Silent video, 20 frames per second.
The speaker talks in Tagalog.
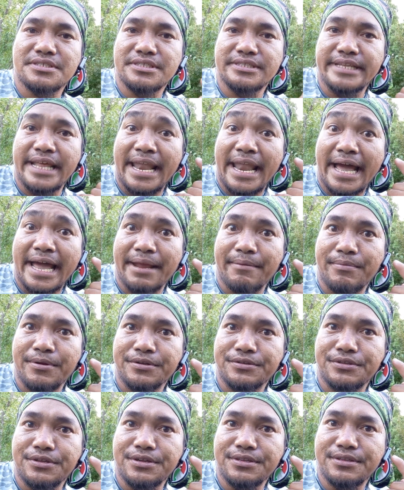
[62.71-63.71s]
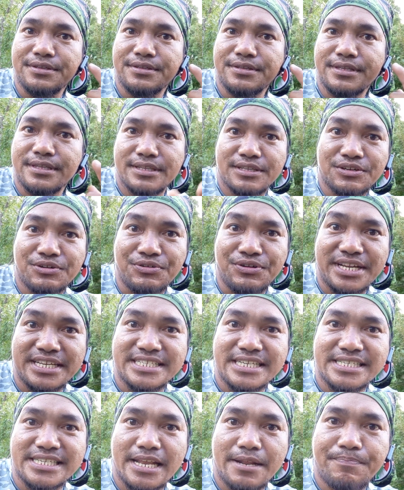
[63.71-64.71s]
Na Bluetooth, kunik sa
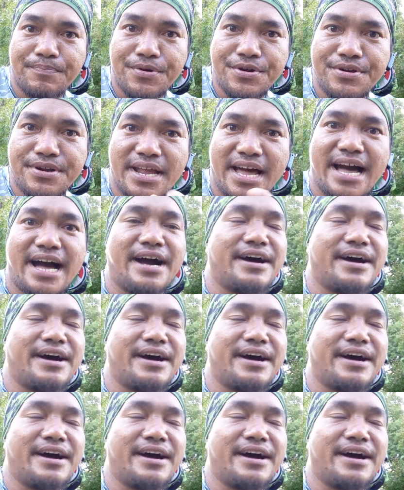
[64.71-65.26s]
cellphone, ah.